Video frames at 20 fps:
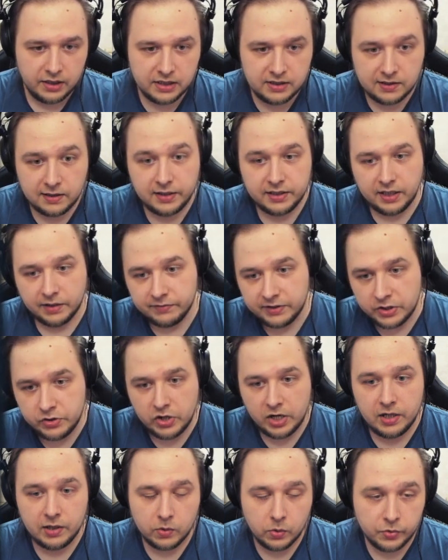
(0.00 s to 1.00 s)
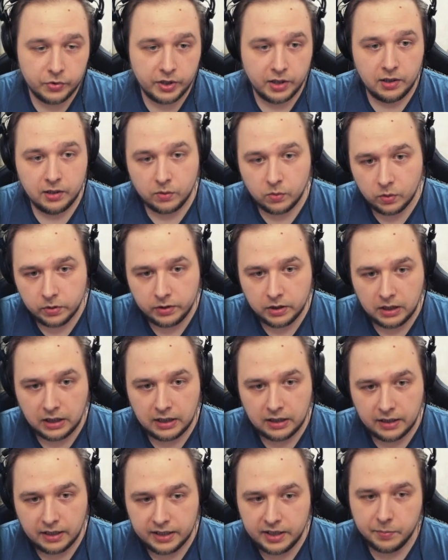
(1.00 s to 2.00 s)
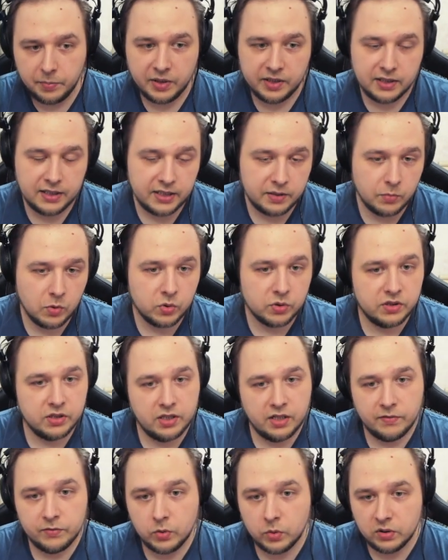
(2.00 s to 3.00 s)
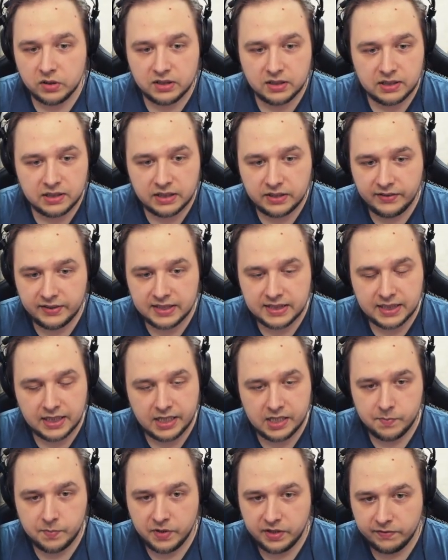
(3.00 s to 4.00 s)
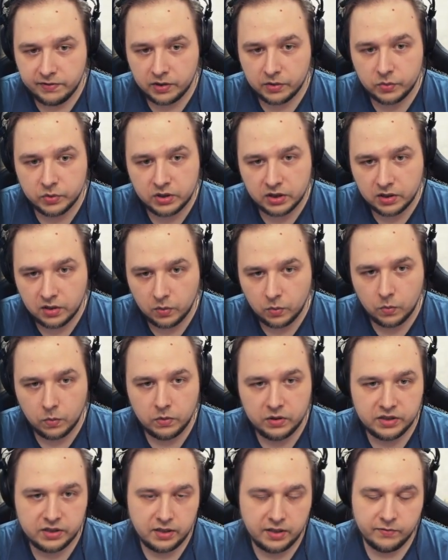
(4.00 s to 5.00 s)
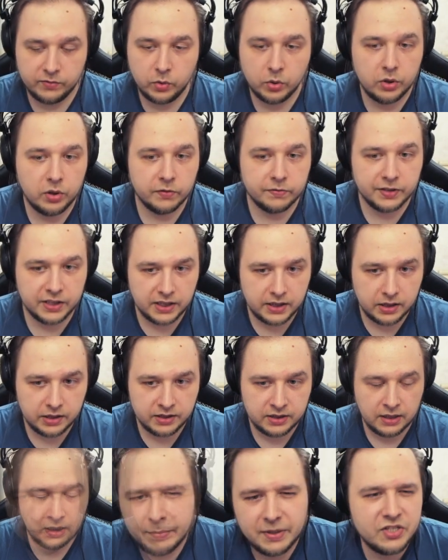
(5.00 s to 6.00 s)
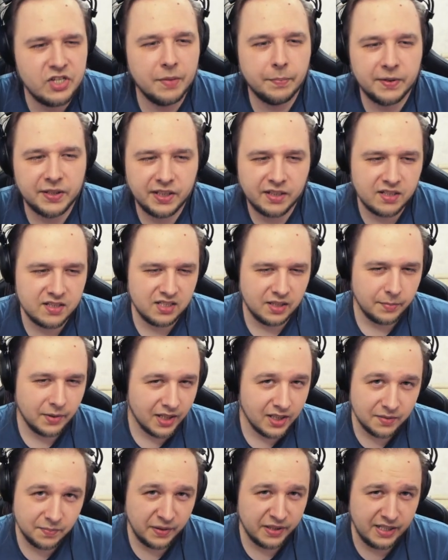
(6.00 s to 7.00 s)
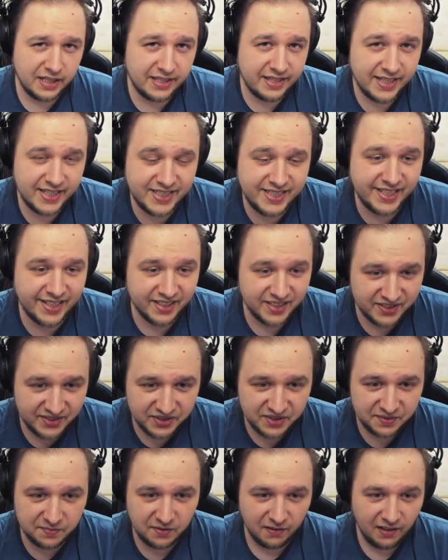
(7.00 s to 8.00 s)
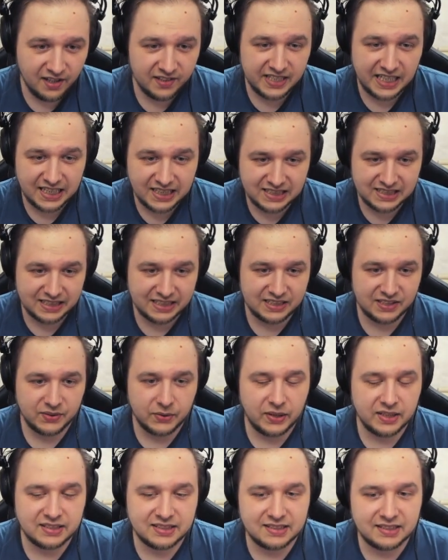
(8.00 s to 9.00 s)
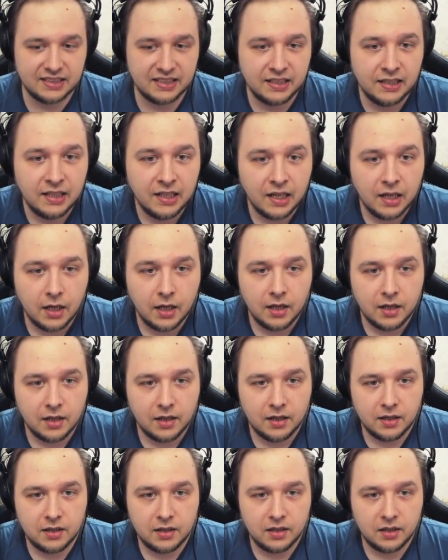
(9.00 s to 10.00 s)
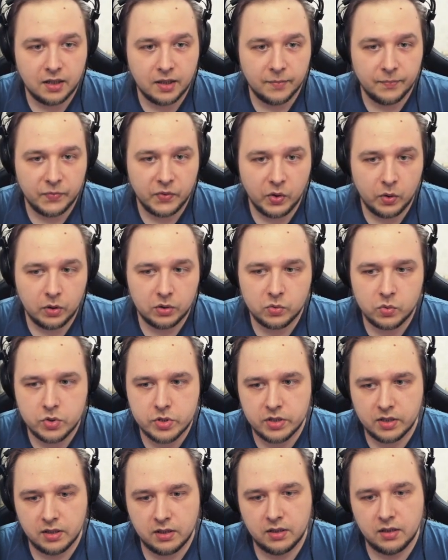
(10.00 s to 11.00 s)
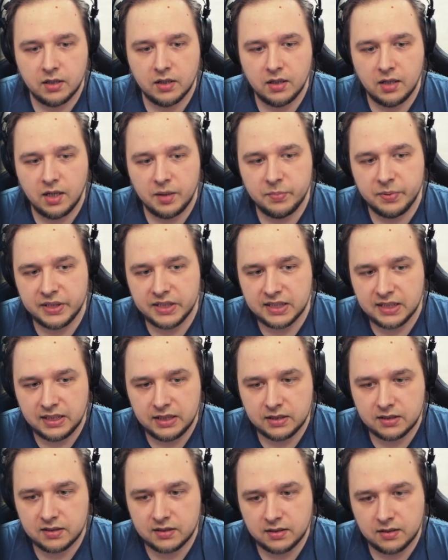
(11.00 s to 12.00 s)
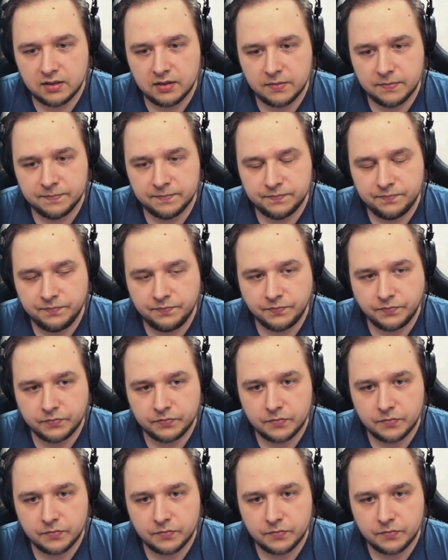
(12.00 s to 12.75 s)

Если их там вначале контрили-контрили, они под лейт могут все равно 200 раз перевернуть игру и все равно ее выиграть. Все матчапы не разобрать, понятное дело, то есть бывают разные ситуации, а, но нужно определиться...